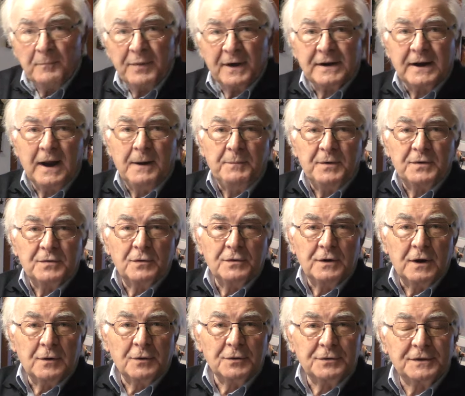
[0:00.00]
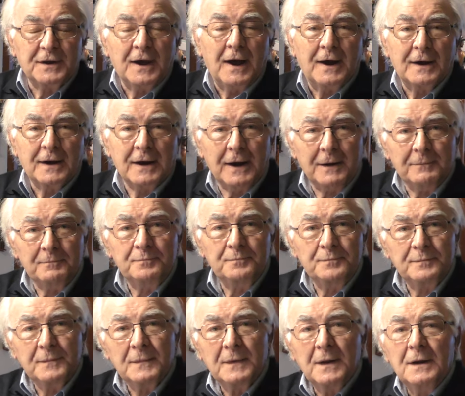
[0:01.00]
Perché bisogna lottare
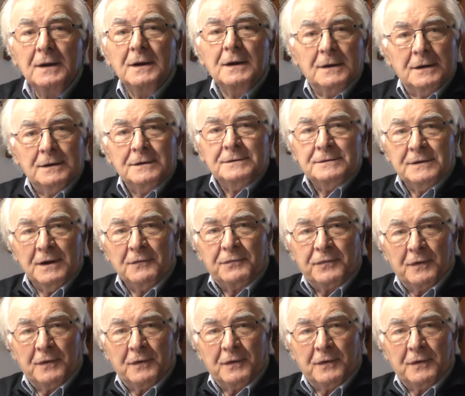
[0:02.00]
in